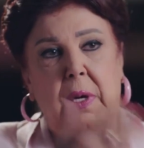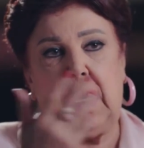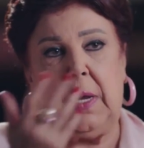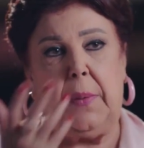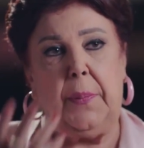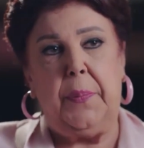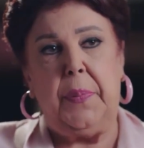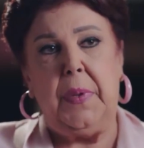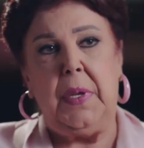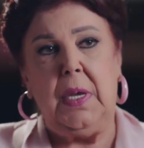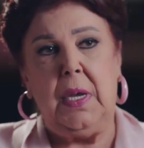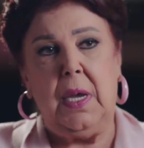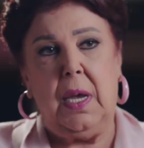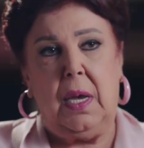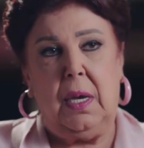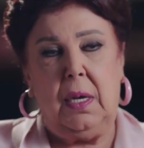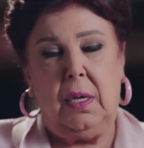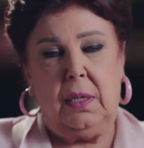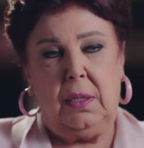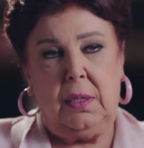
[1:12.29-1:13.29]

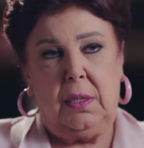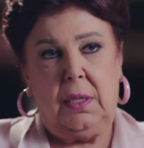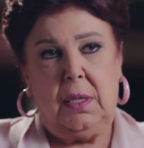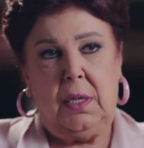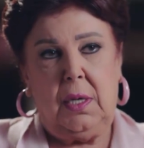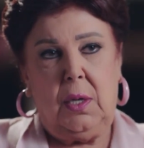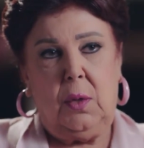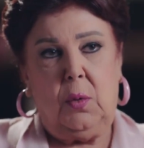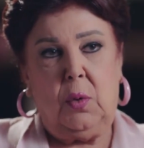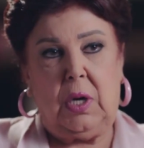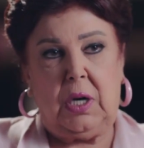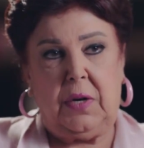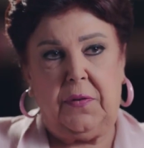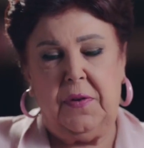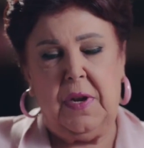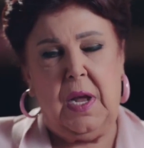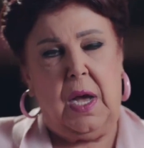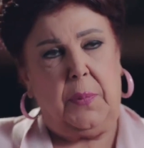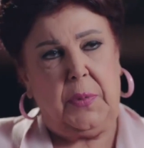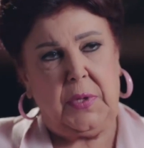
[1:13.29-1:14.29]
مخبيها
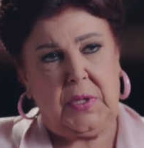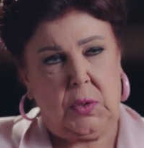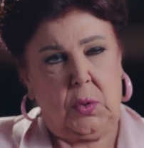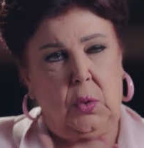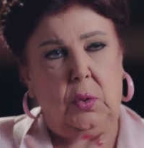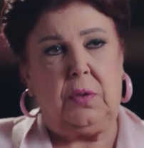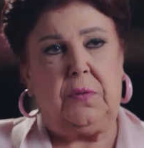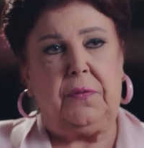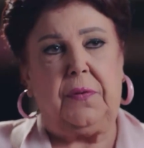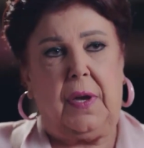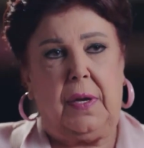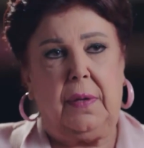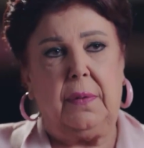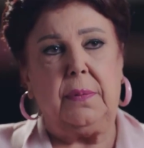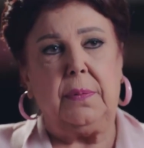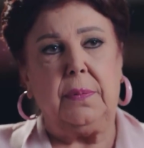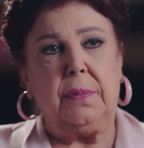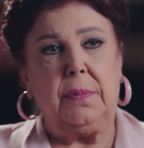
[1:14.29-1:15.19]
وعرفناها بالصدفه